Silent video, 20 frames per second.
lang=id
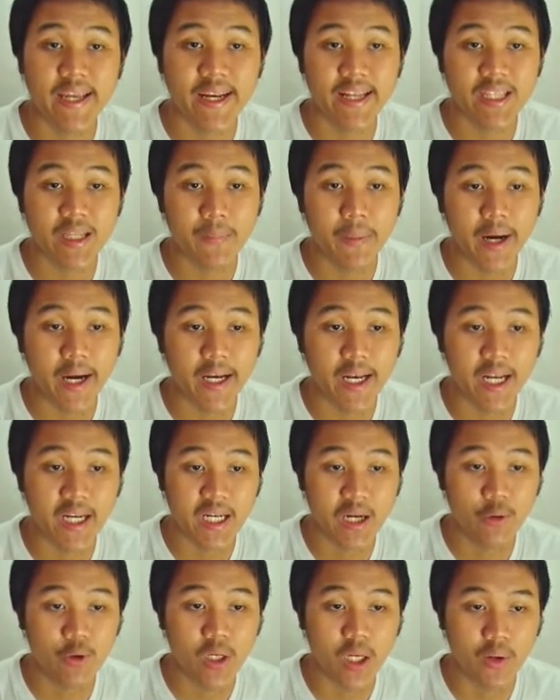ini tampaknya naik
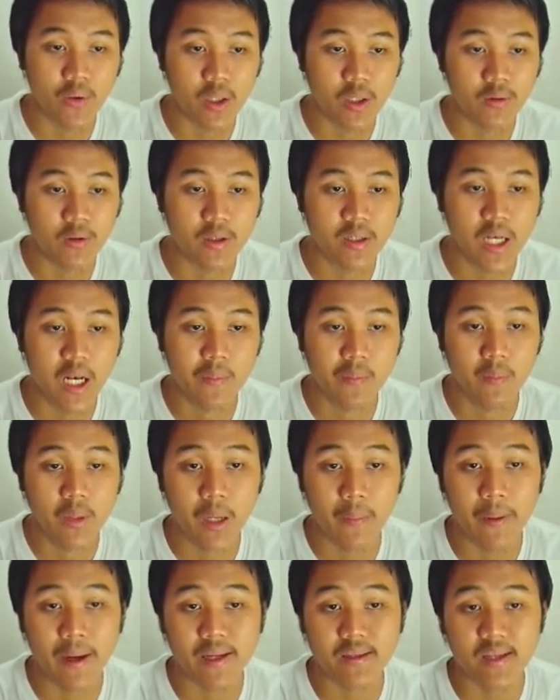daun ya kawan-kawan. Dalam
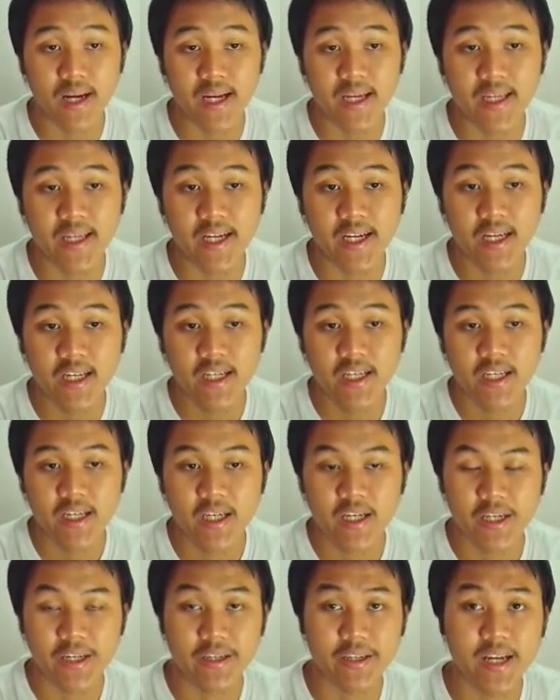beberapa hari terakhir,
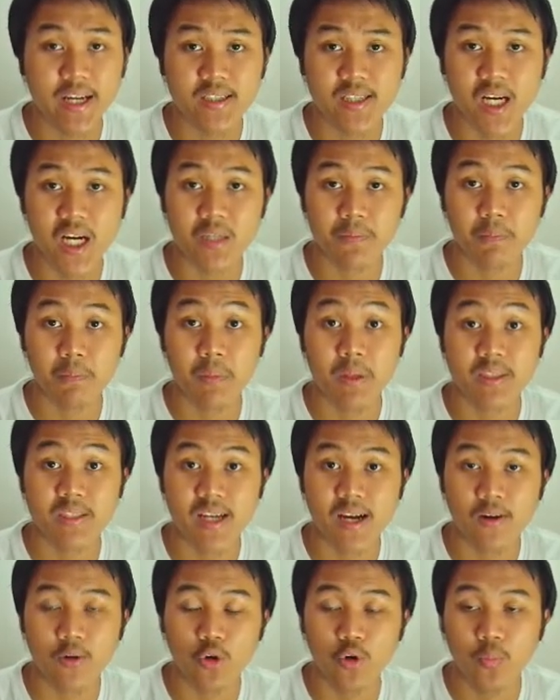dia sangat
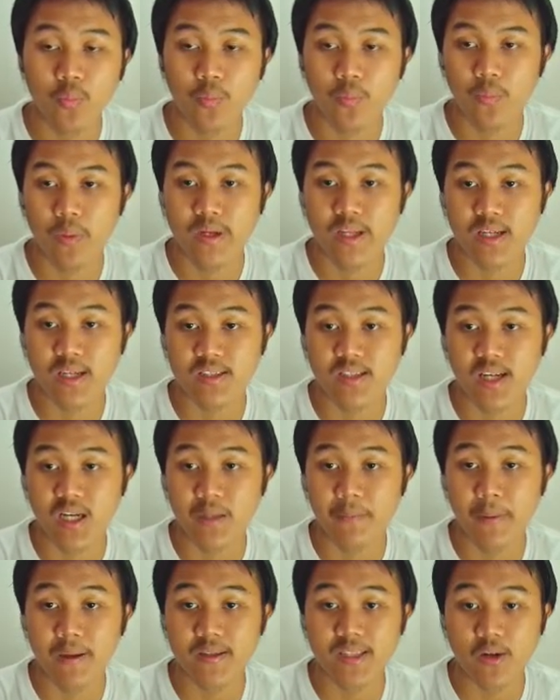mencangkup banyak sekali
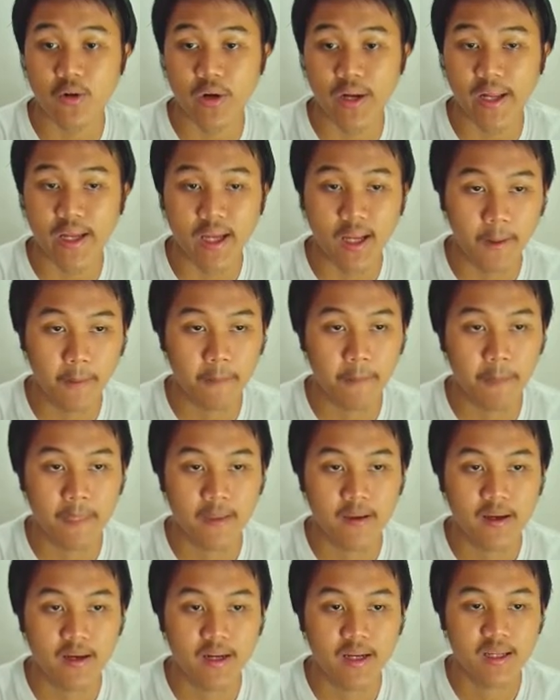pasar Oracle.
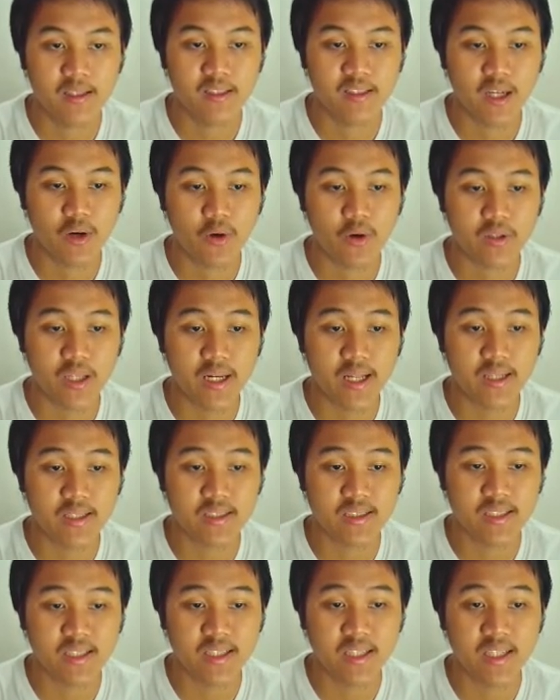Dan jika lo kita lihat di
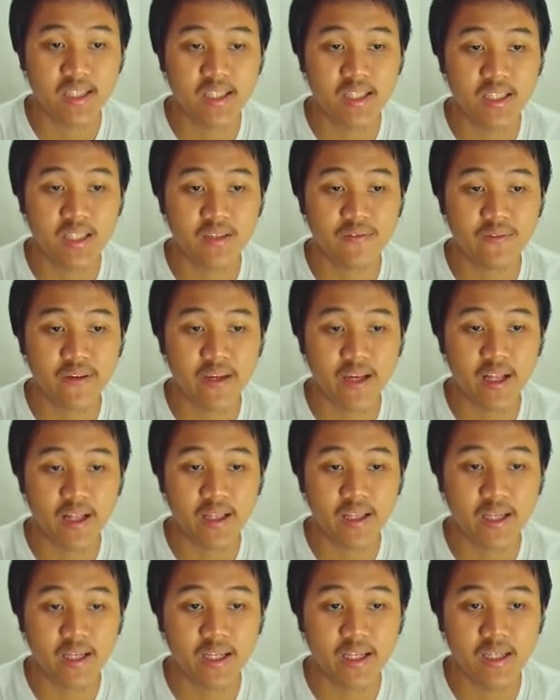sini,
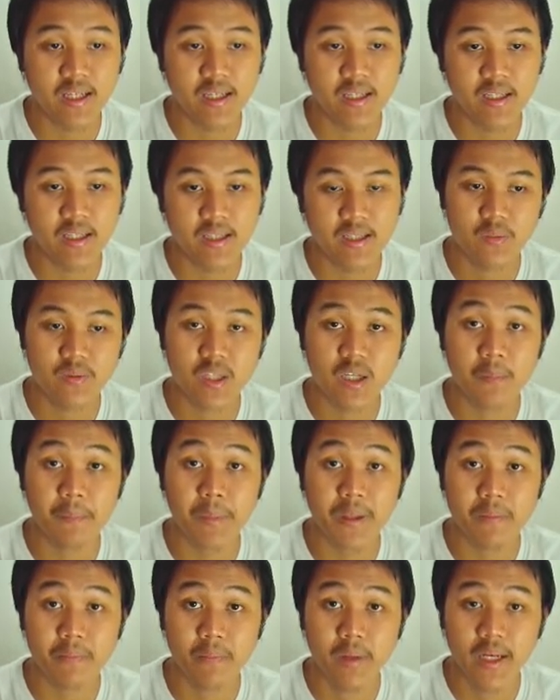TVL-nya sebesar
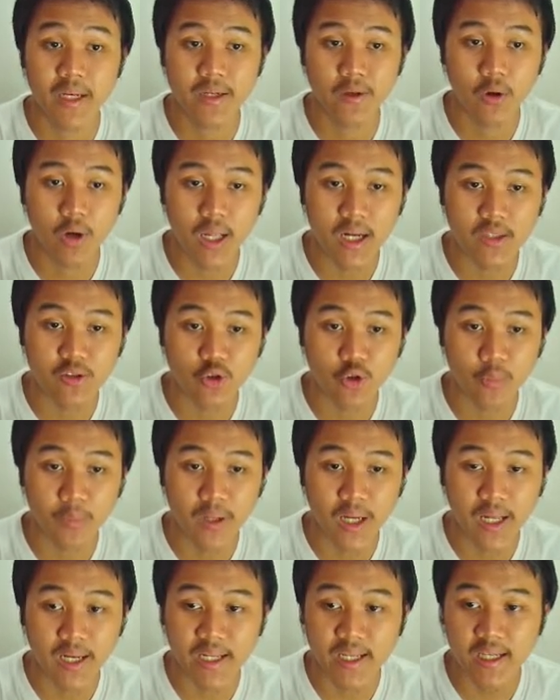4 billion dolar cukup
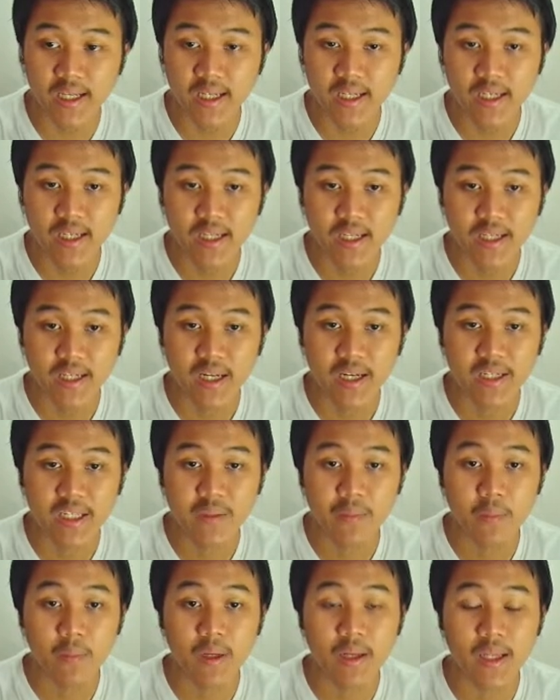menarik dan dia
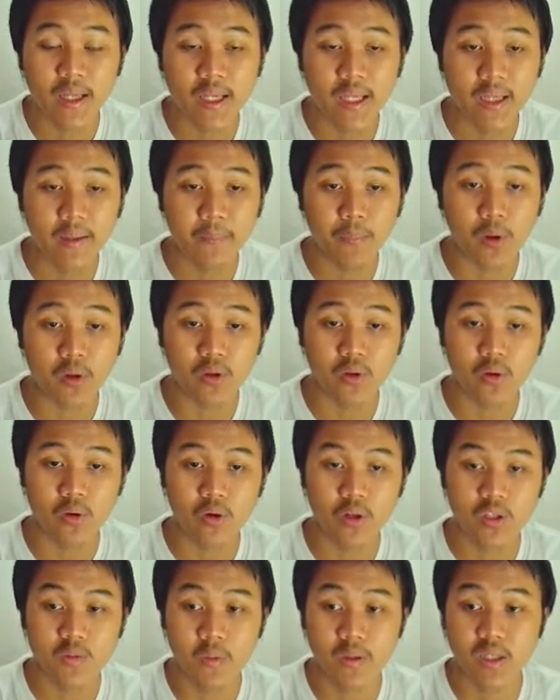memiliki
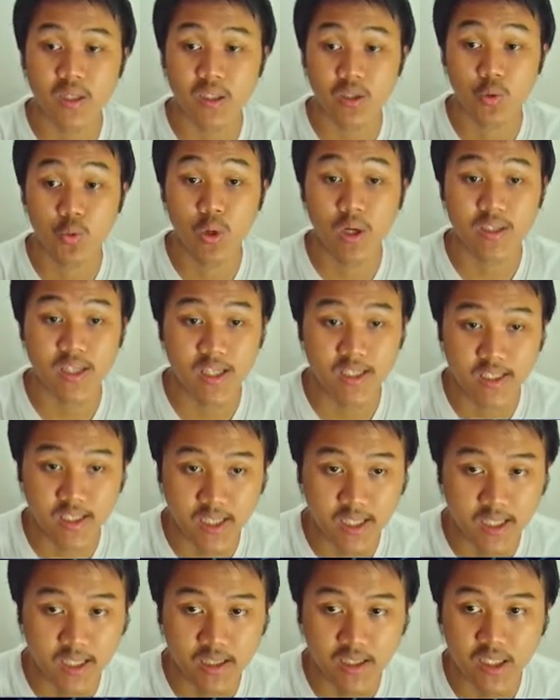protokol sebanyak dua
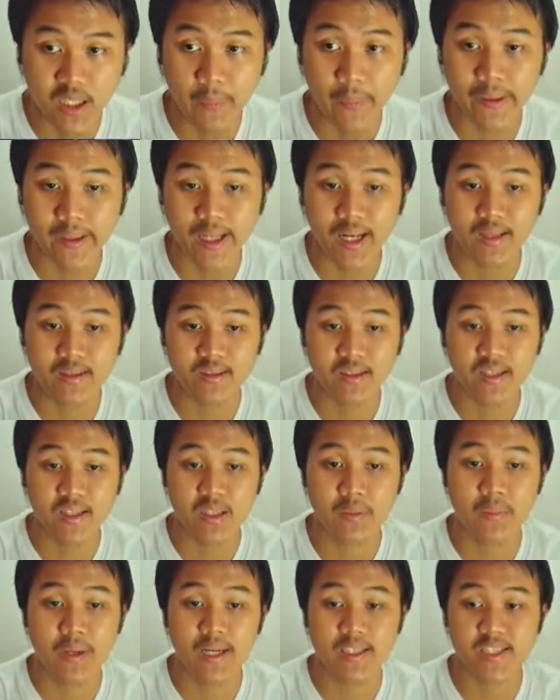saja. Tetapi kita lihat di sini
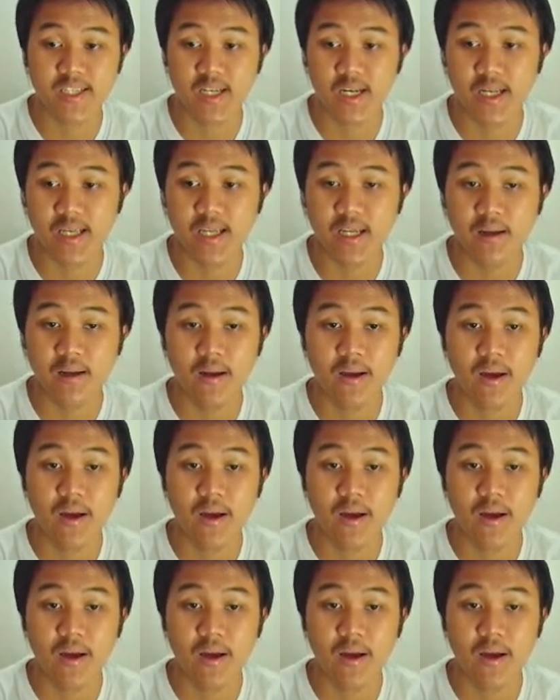di mana Chainlink